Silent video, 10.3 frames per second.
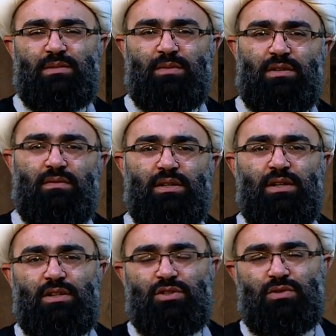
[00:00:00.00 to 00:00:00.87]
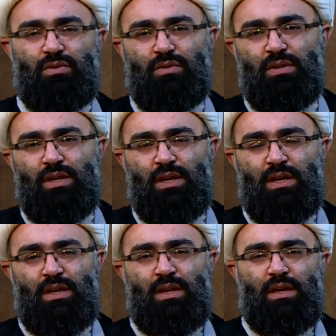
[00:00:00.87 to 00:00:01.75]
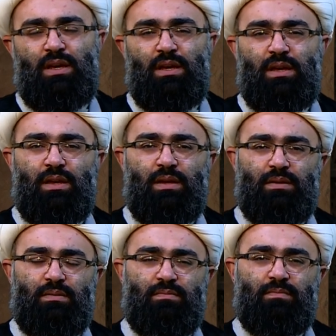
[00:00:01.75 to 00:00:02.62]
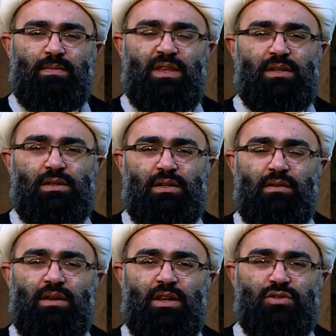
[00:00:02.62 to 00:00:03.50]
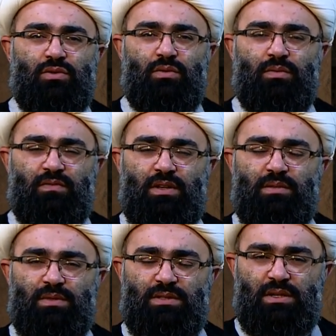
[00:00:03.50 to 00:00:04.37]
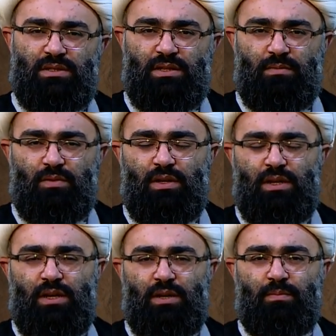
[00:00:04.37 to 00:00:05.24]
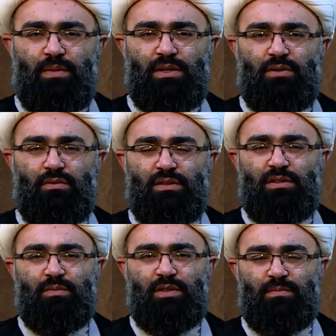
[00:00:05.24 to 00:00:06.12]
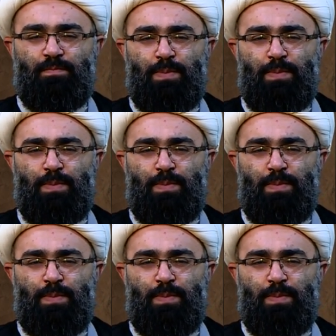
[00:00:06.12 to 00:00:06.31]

Мы говорили, что э, некоторые говорят, что Фатима Зарасалму Алейха покинула этот мир